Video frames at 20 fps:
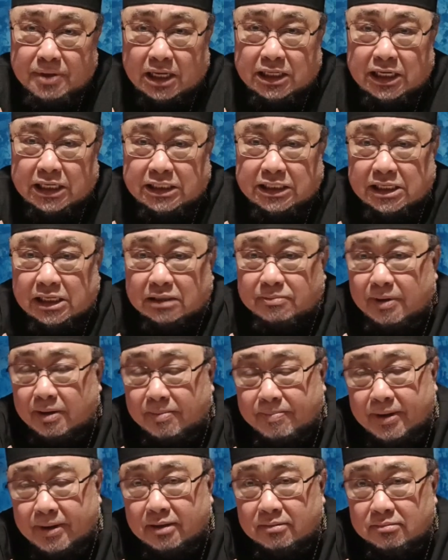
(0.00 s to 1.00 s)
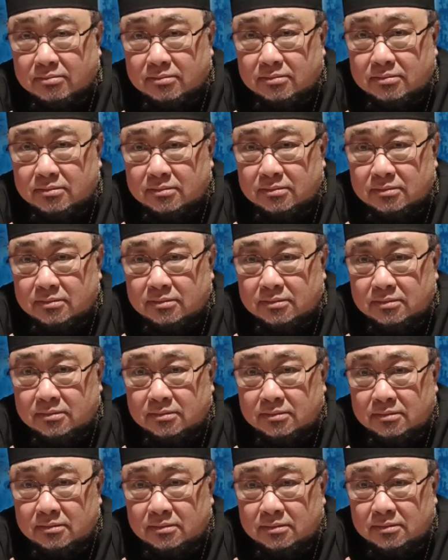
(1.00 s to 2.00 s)
berada di hadirat Bapa.
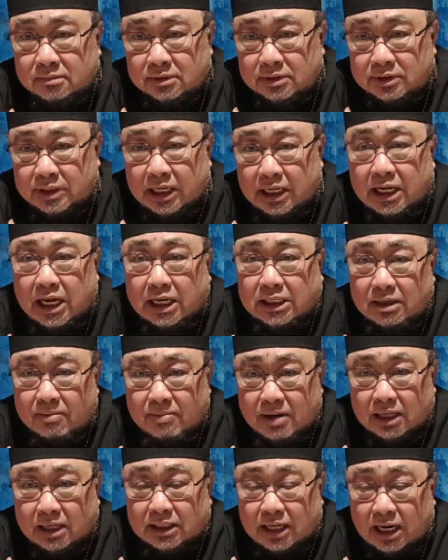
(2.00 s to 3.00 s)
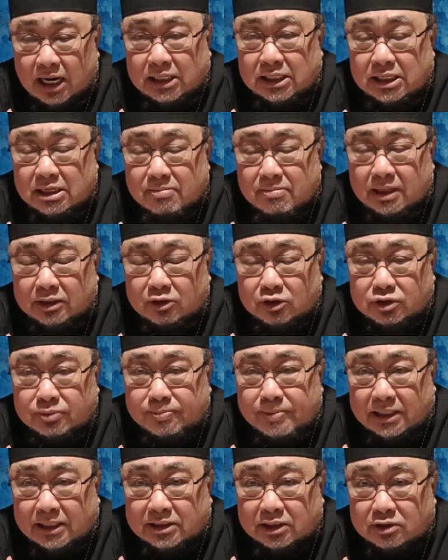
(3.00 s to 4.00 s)
Sehingga dia mengatakan di dalam
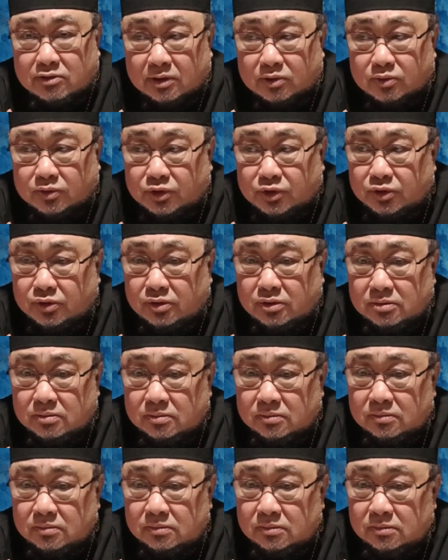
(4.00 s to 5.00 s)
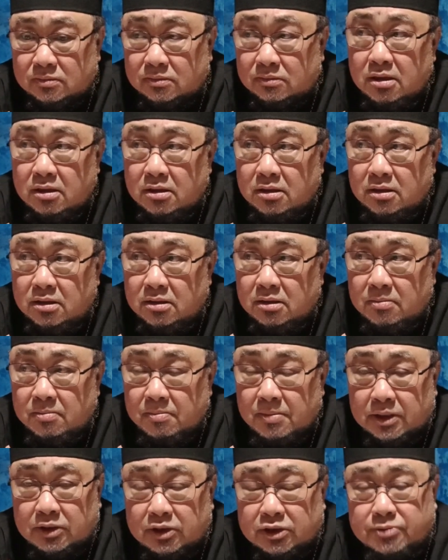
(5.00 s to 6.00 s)
Matius 11 ayat
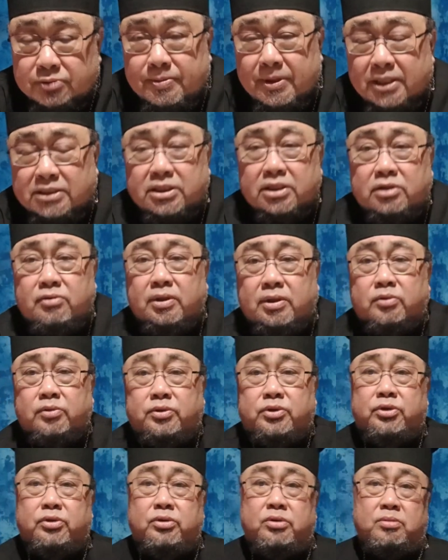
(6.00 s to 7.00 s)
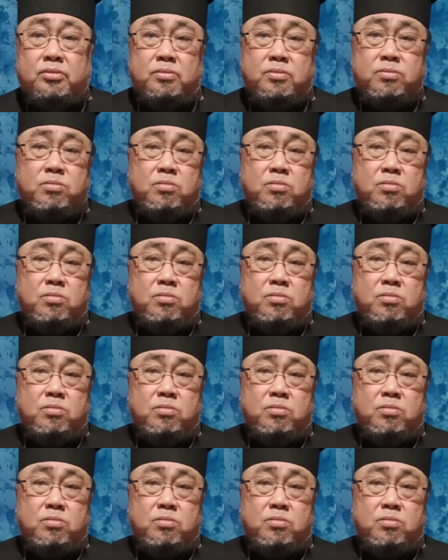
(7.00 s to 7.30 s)
27 Matius 11 ayat 27